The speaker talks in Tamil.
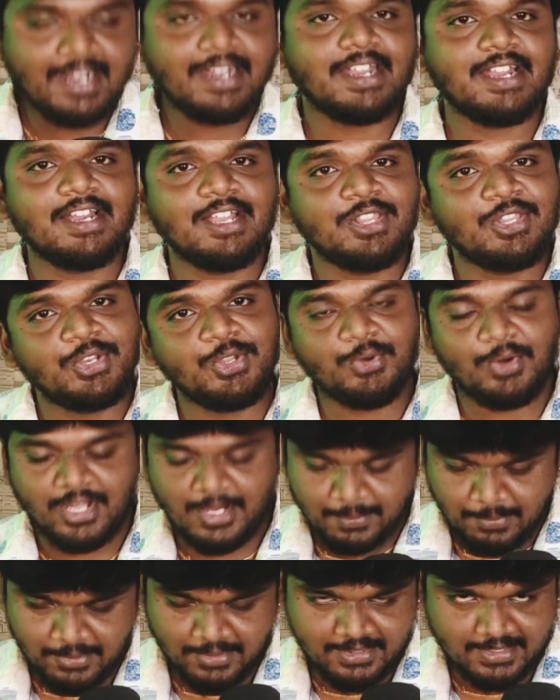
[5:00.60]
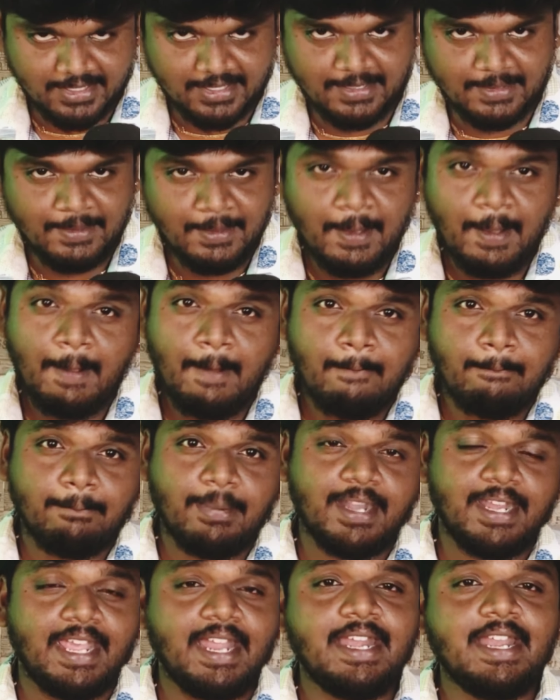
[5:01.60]
லண்டன்லேருந்து நியூயார்க் போகிறதுக்கு
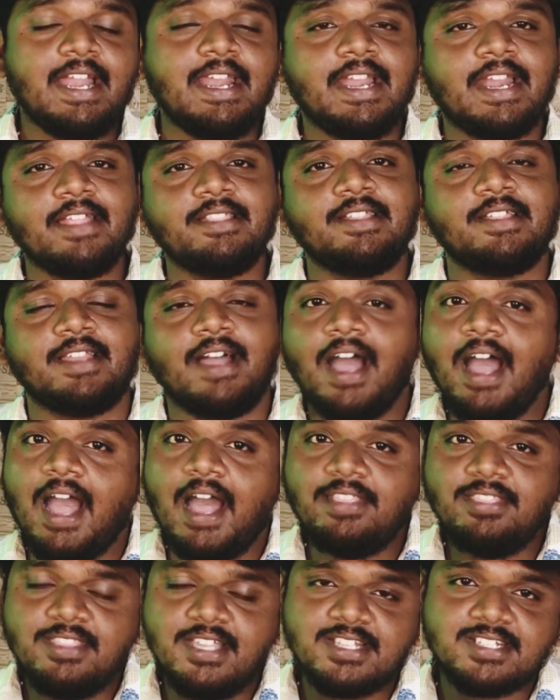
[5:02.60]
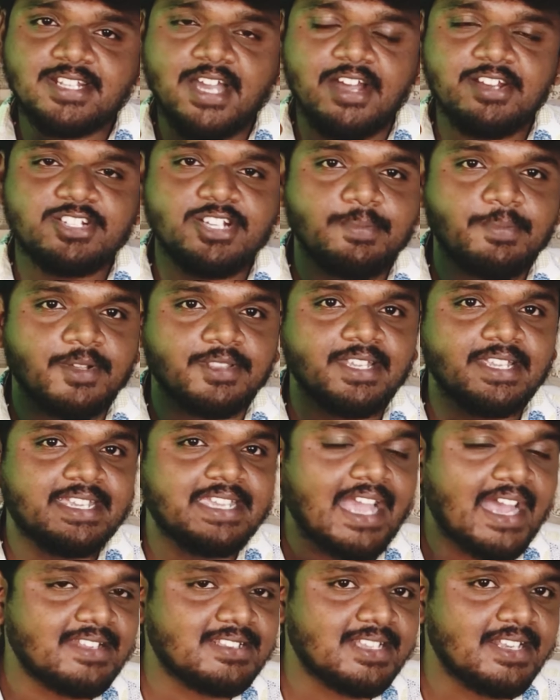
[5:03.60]
பட் என்ன நடந்ததுன்னா அந்த ஸ்டார்ஷிப் வந்து
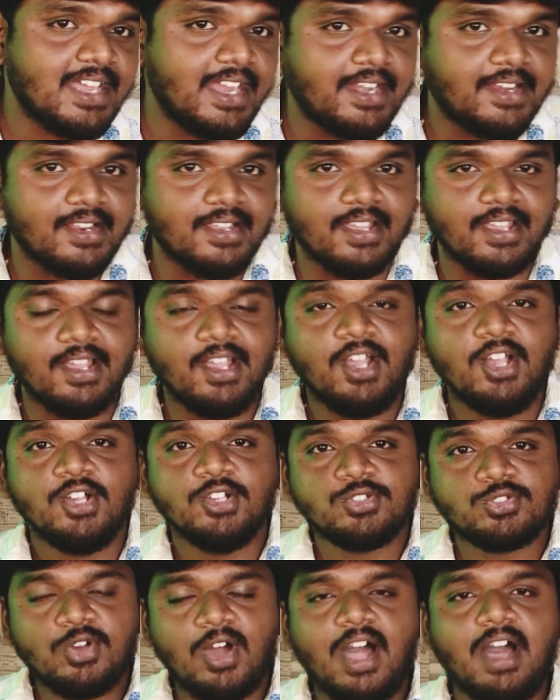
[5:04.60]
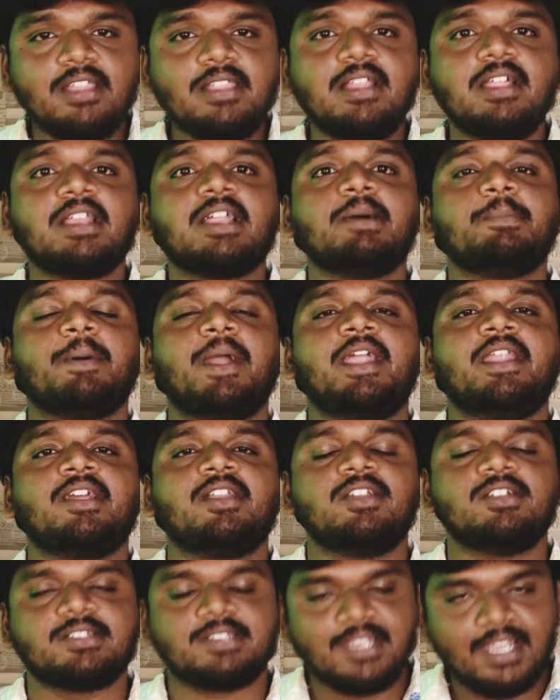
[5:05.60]
கேன்சல் ஆகிட்டு இருக்கு ஸோ அதில் இருக்க
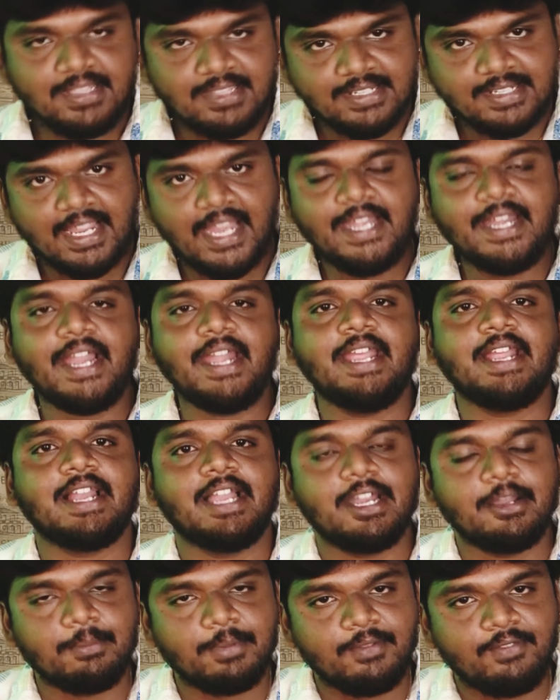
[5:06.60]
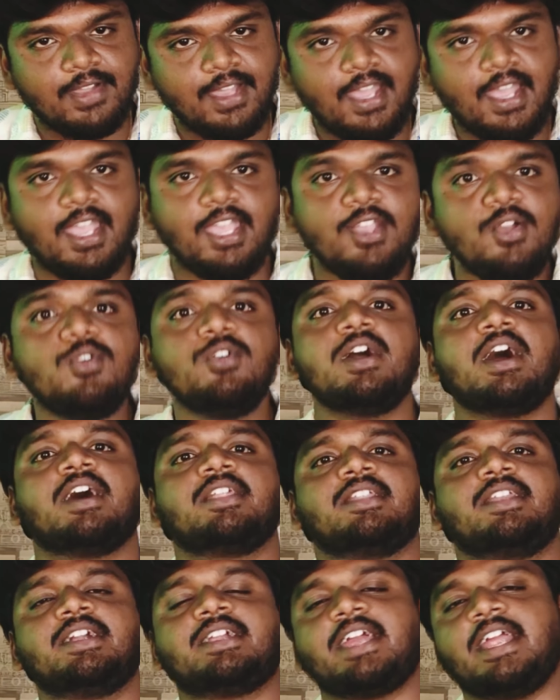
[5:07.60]
பயணிகளையும் சேர்த்து டைட்டானிக்கில் அனுப்பவே இவங்க
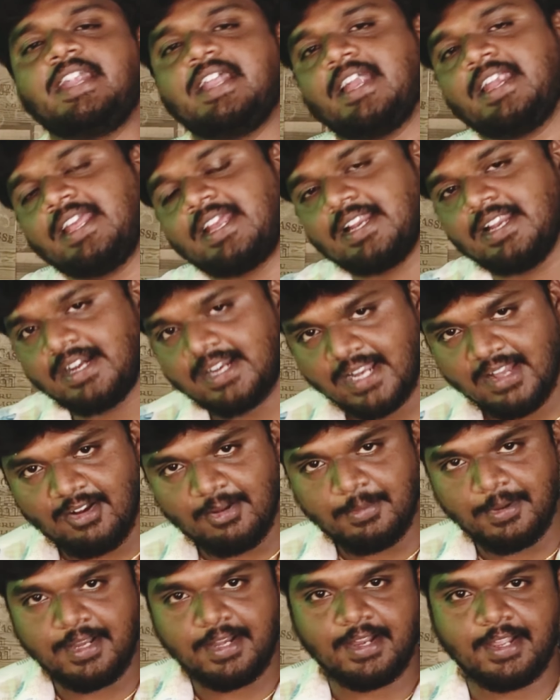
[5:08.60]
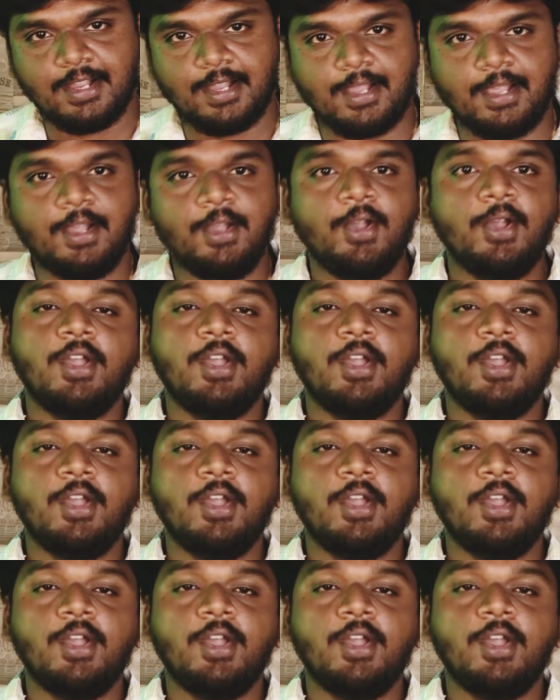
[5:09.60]
அதில் டைட்டானிக்கில் ட்ராவல் பண்ணியிருக்காங்க